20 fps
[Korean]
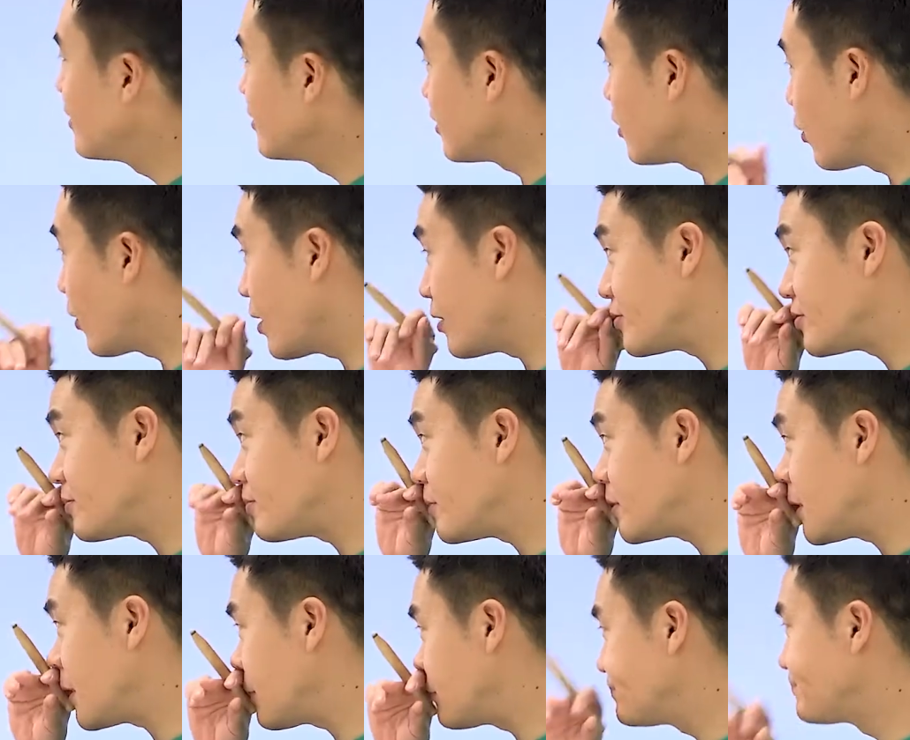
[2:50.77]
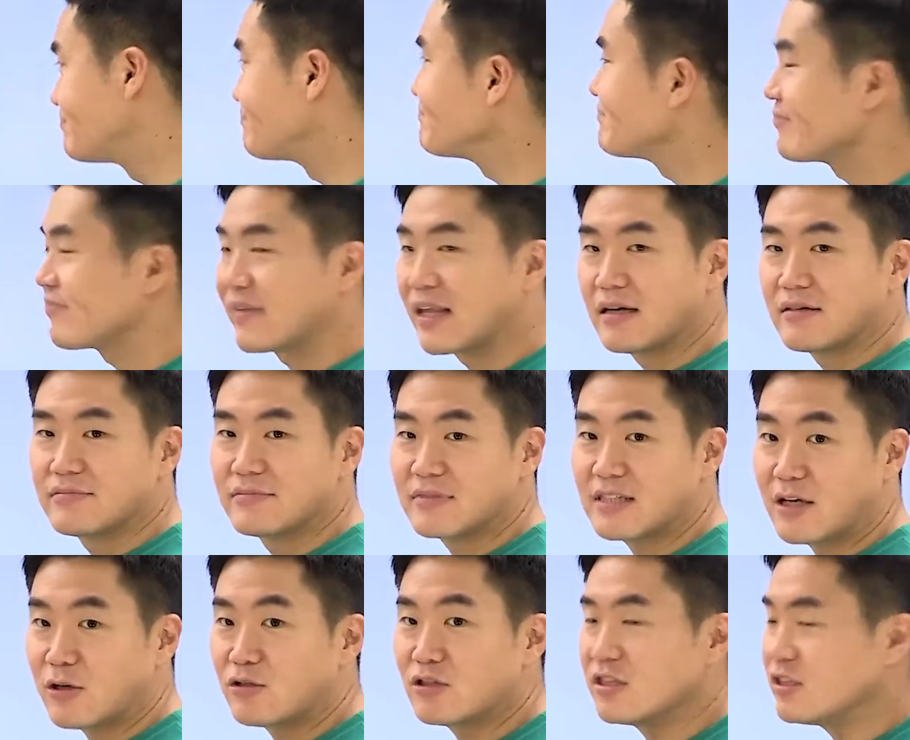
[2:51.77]
영화였습니다.
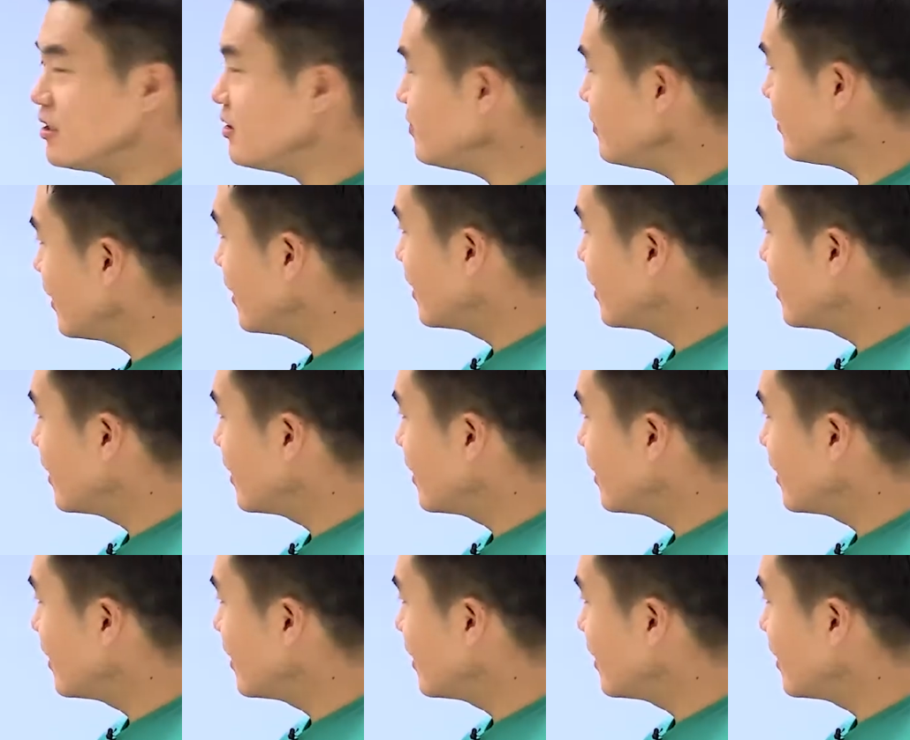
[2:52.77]
자, 여튼